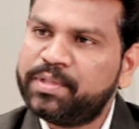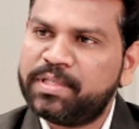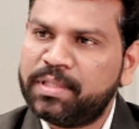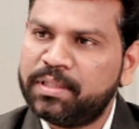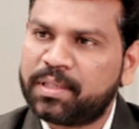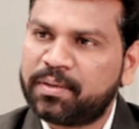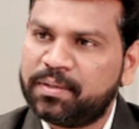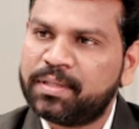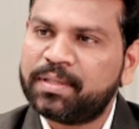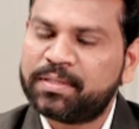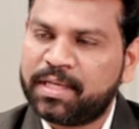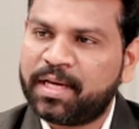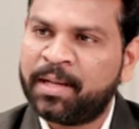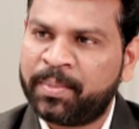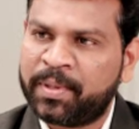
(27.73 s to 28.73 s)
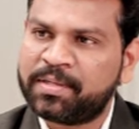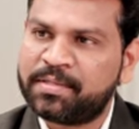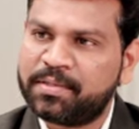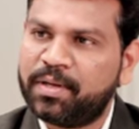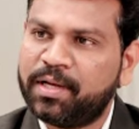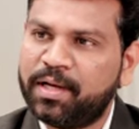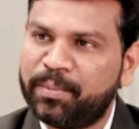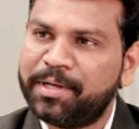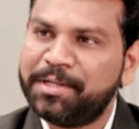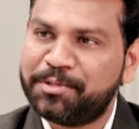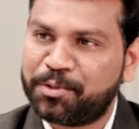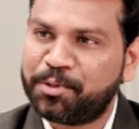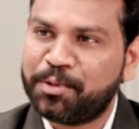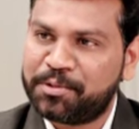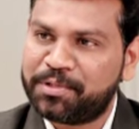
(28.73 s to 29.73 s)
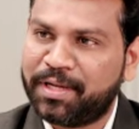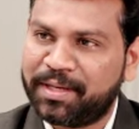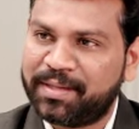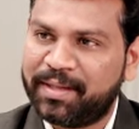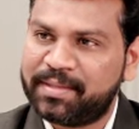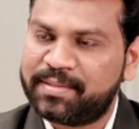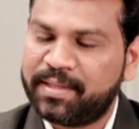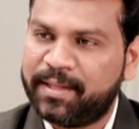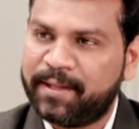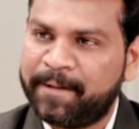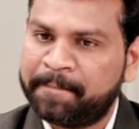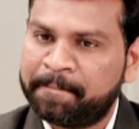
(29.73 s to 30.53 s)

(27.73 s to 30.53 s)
వచ్చిన తర్వాత చాలా పరిస్థితులు గమనించి ఉండొచ్చు నాకు తెలిసి